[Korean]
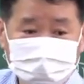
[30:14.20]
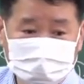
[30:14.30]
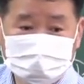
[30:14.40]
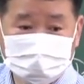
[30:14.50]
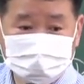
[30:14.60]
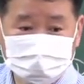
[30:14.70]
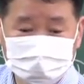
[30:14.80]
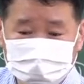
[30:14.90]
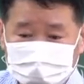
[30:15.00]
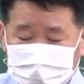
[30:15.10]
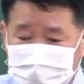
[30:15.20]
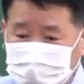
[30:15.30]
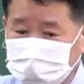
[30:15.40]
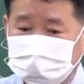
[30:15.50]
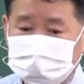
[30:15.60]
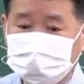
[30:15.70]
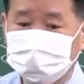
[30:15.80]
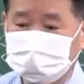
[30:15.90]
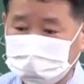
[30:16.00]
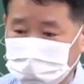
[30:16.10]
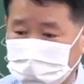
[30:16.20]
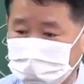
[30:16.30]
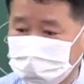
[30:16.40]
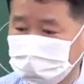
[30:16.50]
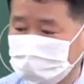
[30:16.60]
수 있다는 것을 같이 기억을 하시라고.